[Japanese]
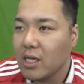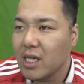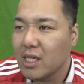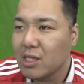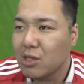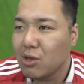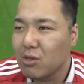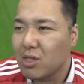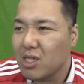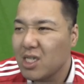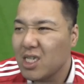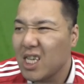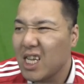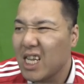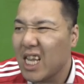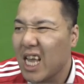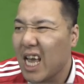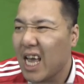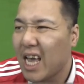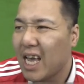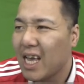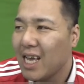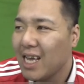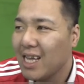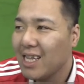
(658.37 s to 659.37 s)
いや、そっちじゃな
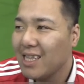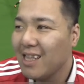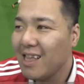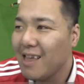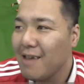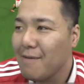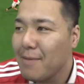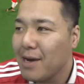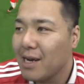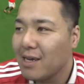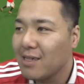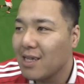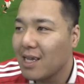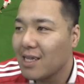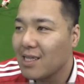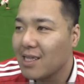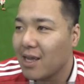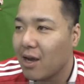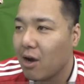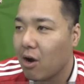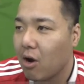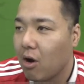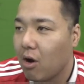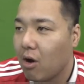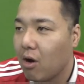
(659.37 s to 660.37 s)
い。ネイマールなん
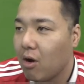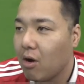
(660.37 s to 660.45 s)
だよ。